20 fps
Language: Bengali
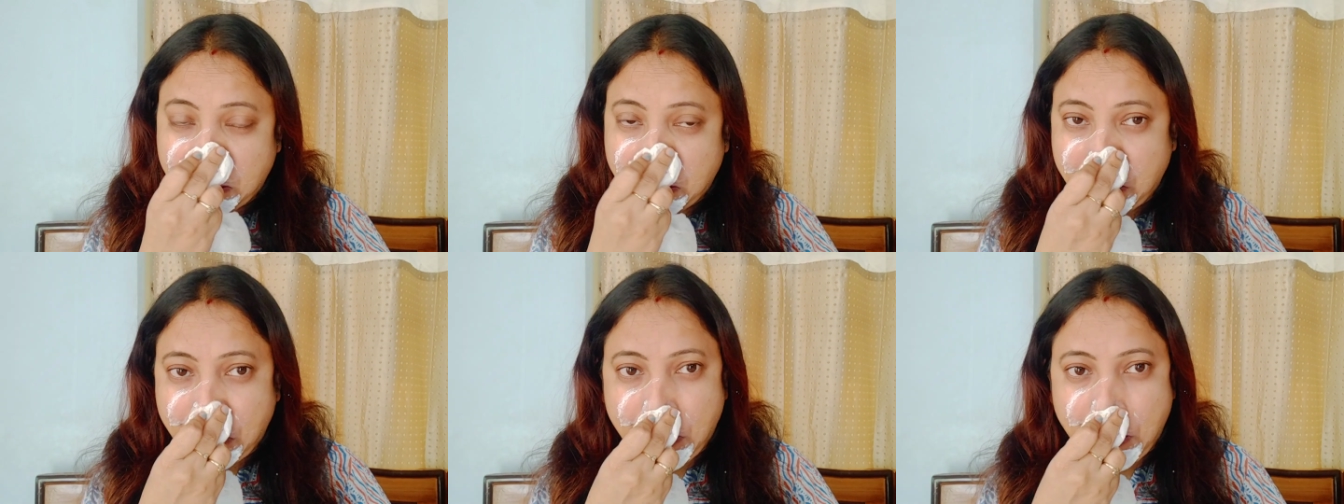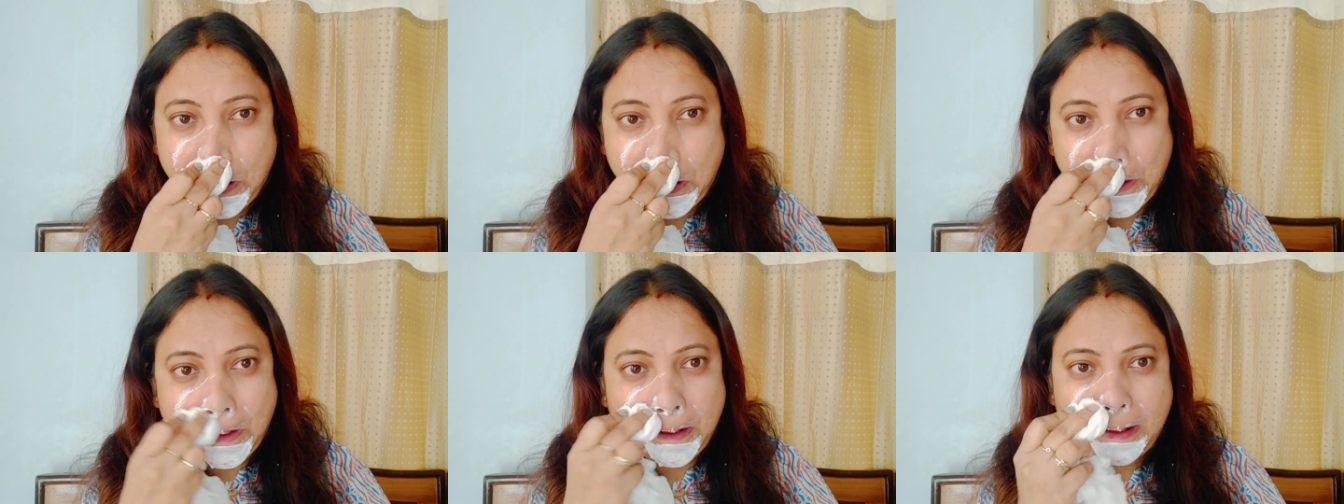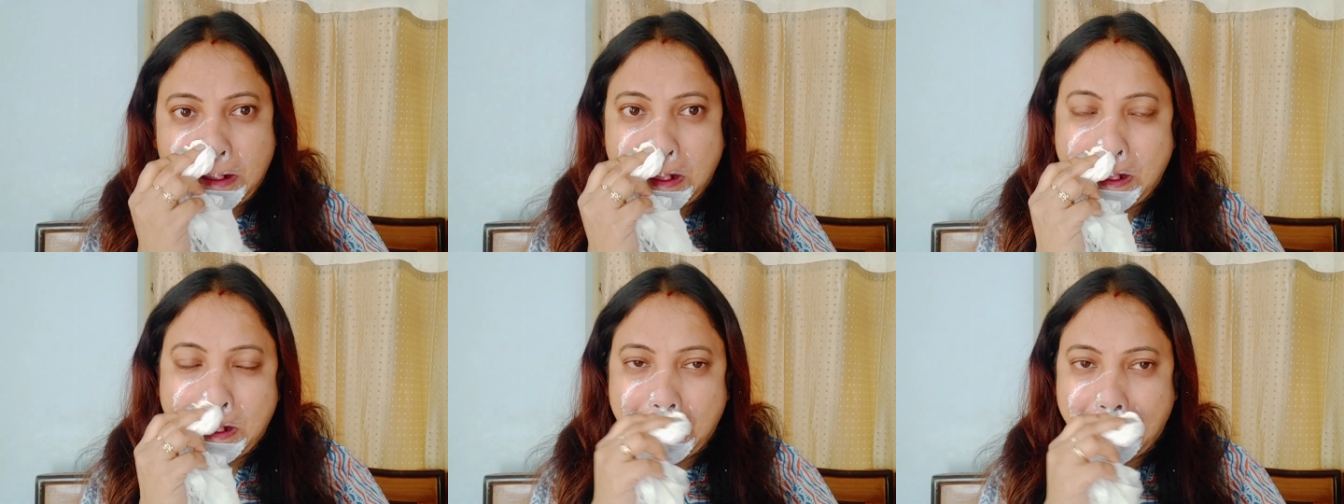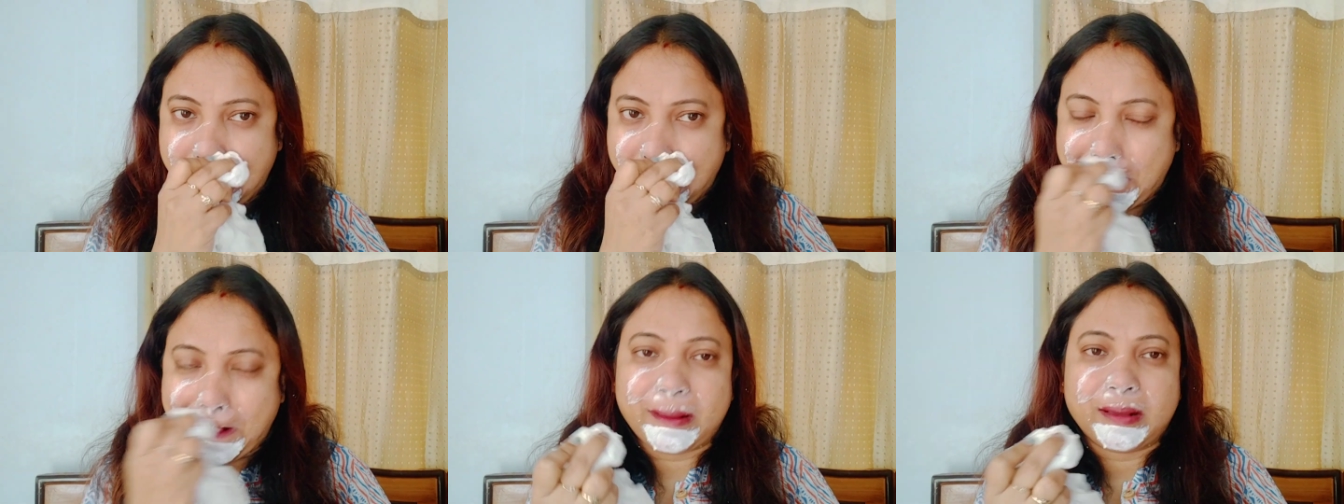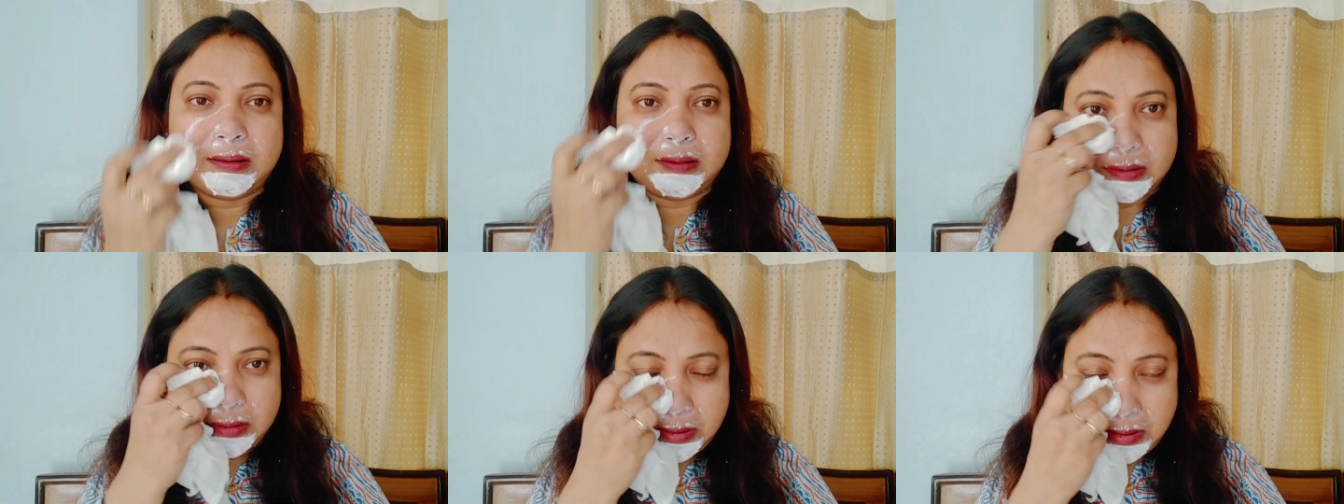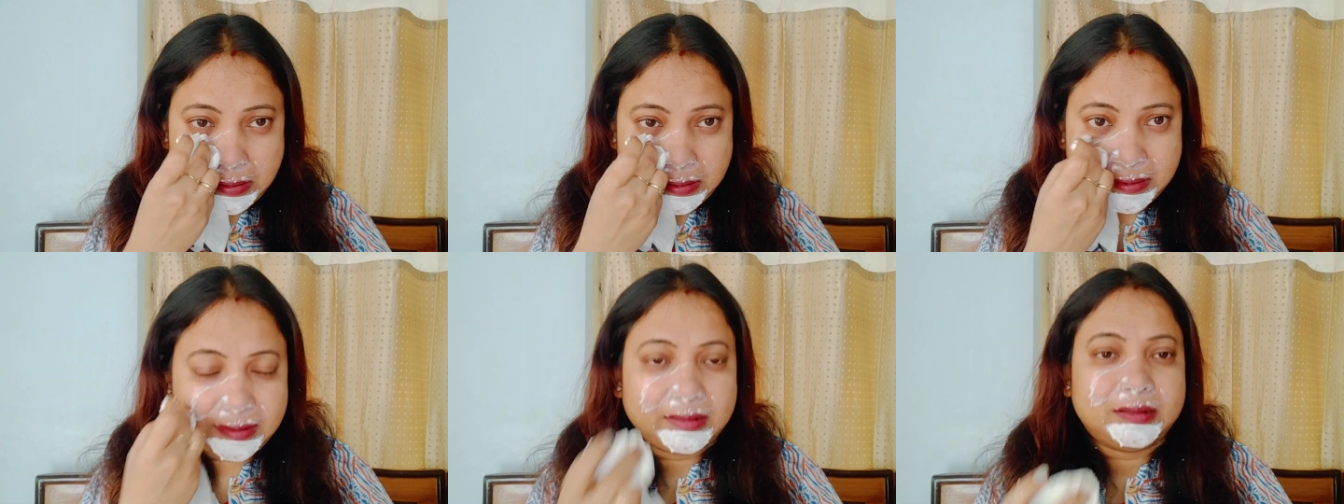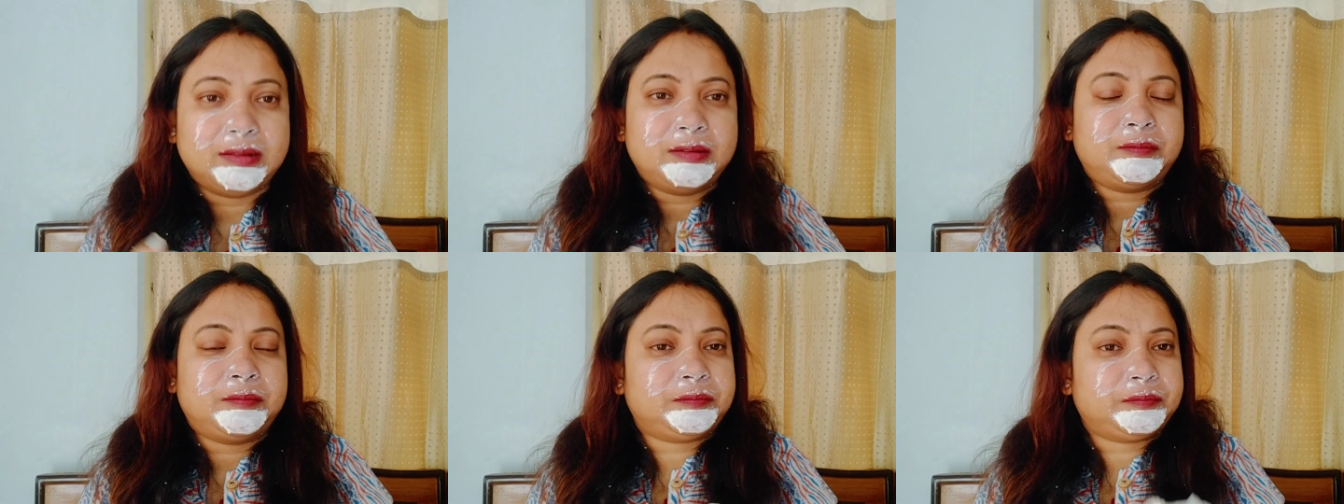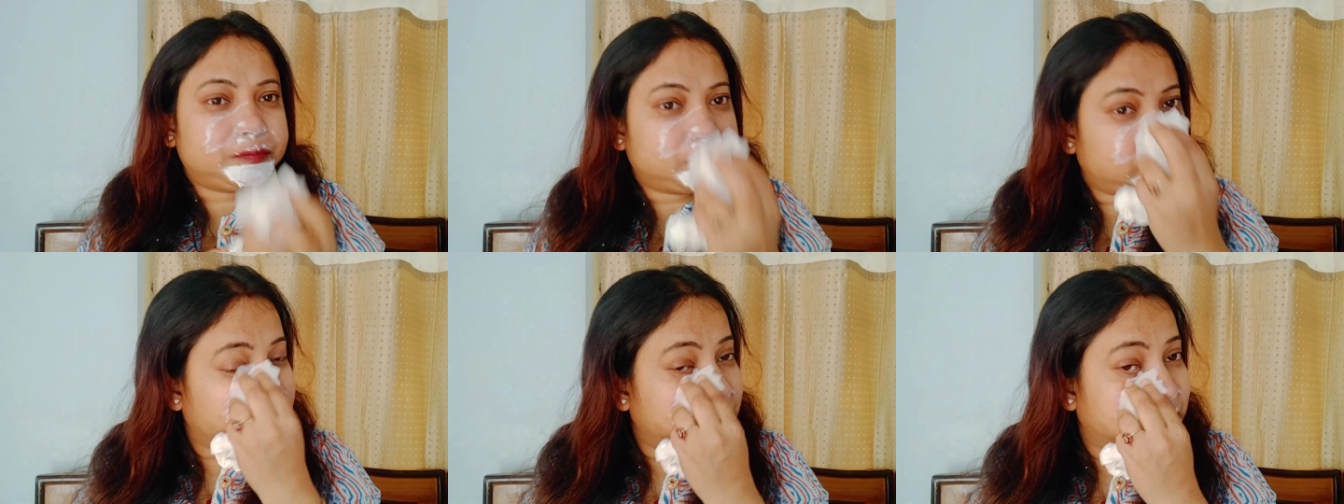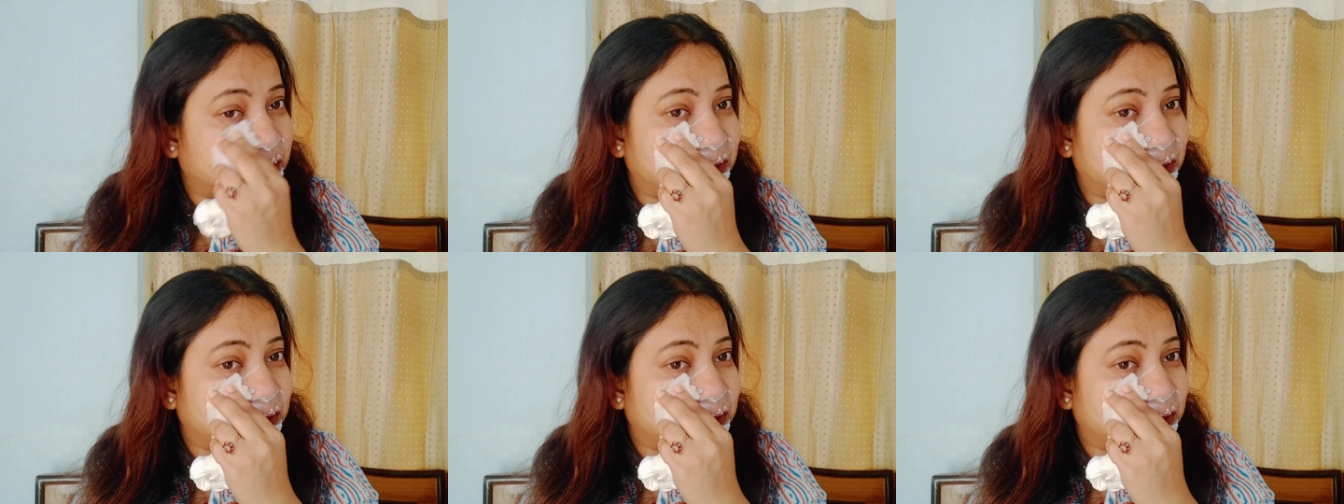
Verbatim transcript: দেখুন পুরোটা পরিষ্কার হয়ে গেছে